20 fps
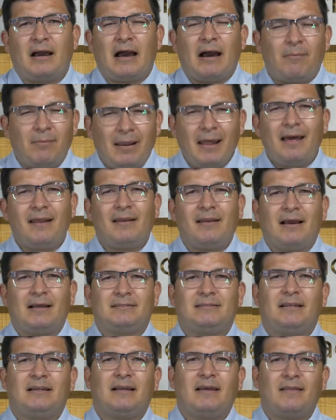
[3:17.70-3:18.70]
hablar
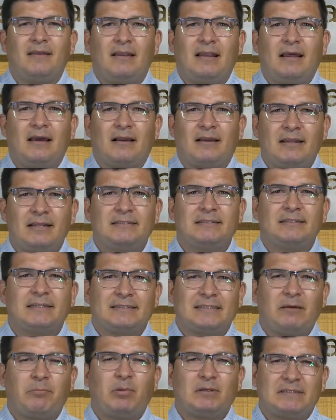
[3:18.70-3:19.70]
acerca de la crisis que
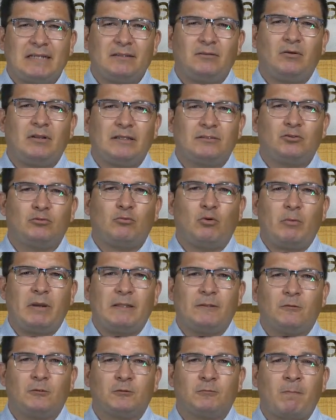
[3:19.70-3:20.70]
está pasando en estos
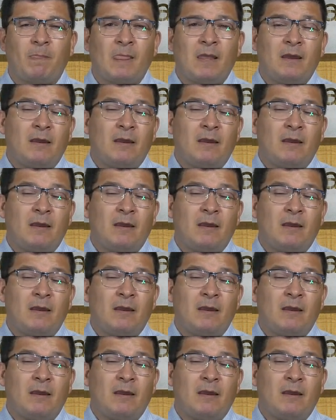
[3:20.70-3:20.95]
momentos.